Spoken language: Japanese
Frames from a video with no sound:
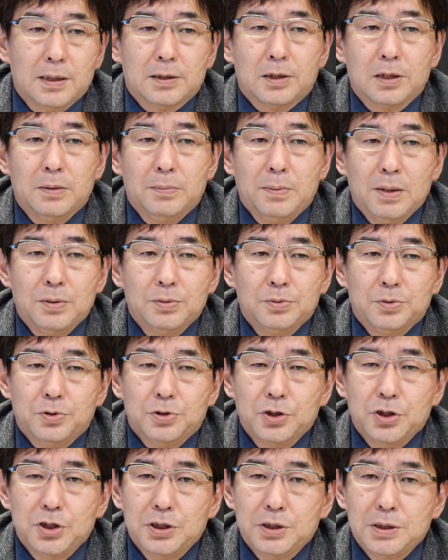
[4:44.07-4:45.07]
例えば
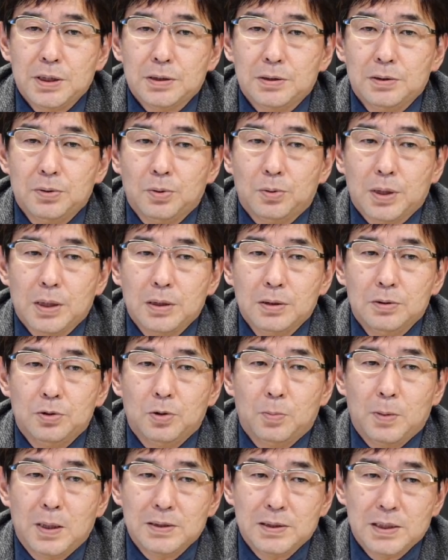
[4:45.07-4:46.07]
福祉施設における
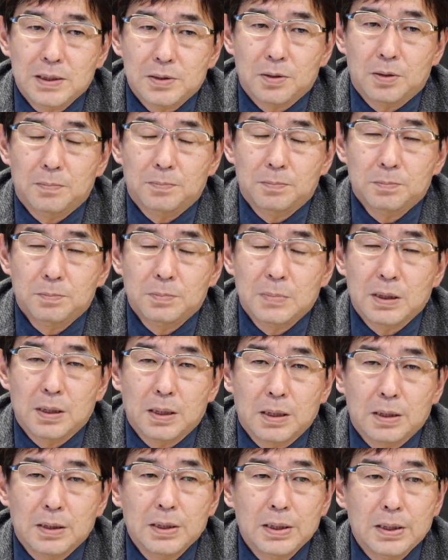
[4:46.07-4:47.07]
ノーマリゼーション、
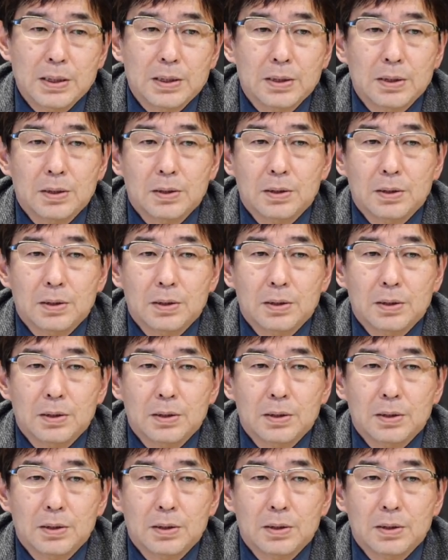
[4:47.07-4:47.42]
まあね、